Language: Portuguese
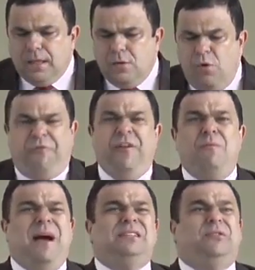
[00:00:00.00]
O
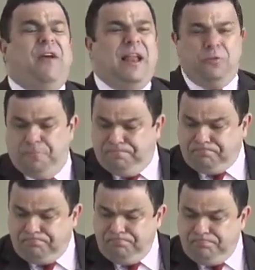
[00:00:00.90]
filho mais velho,
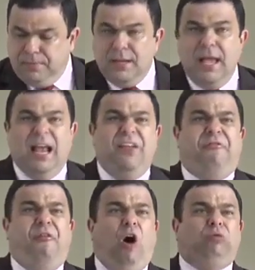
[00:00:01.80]
ele
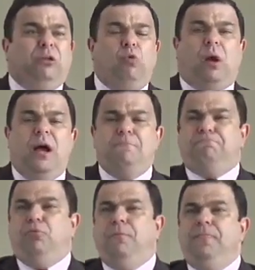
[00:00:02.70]
volta do campo.